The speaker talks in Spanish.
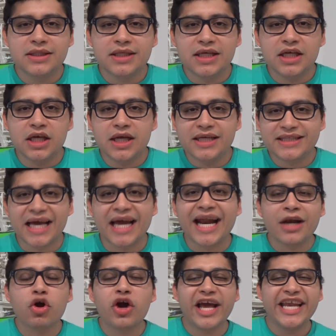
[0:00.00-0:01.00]
si
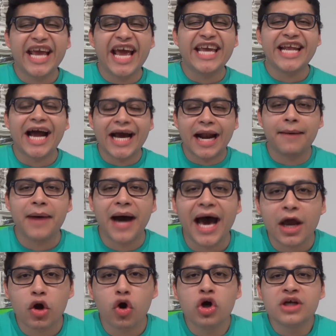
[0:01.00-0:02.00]
Sara no quería ir a
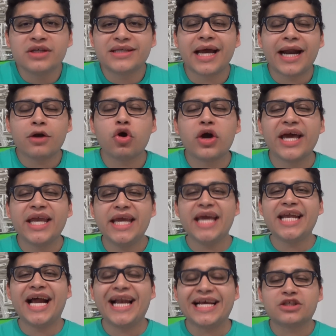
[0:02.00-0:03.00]
grabar o Sara no
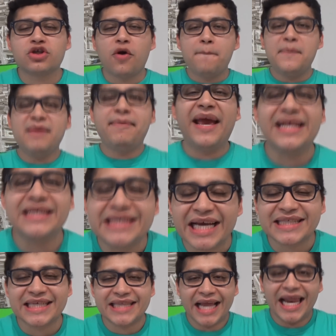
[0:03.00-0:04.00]
quería ir a las
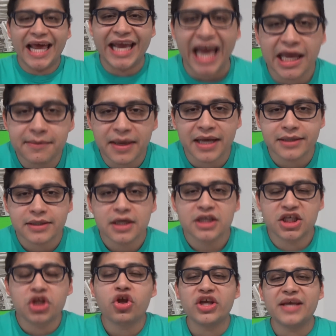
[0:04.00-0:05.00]
convivencias de Telegamer
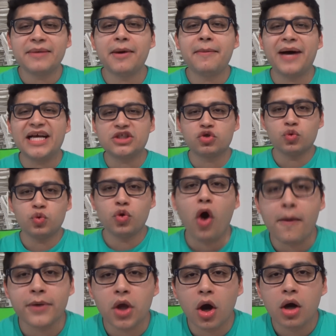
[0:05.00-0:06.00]
si no llevaba a su
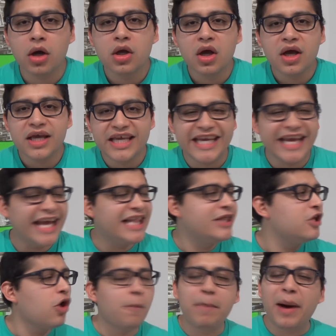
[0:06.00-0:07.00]
novio. Y
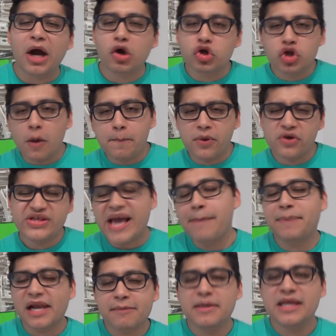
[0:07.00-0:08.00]
el tío Paco no
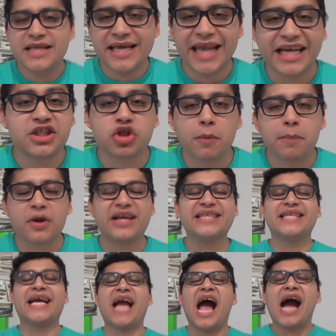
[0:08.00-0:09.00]
podía permitir esto
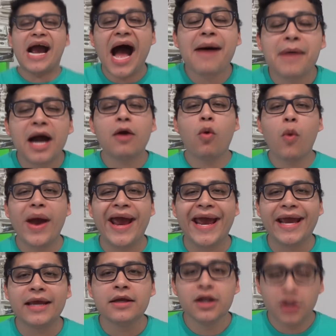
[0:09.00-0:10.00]
porque se cagaban,
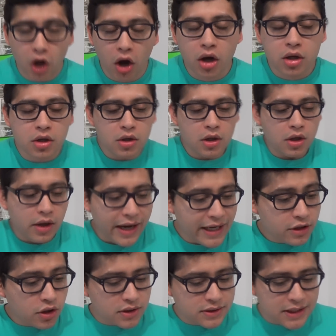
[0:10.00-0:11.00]
güey, ¿no?
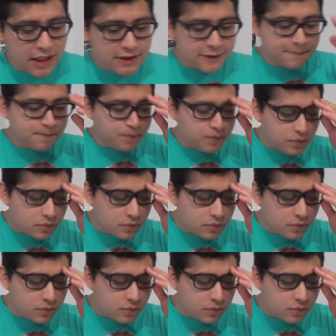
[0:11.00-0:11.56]
Entonces...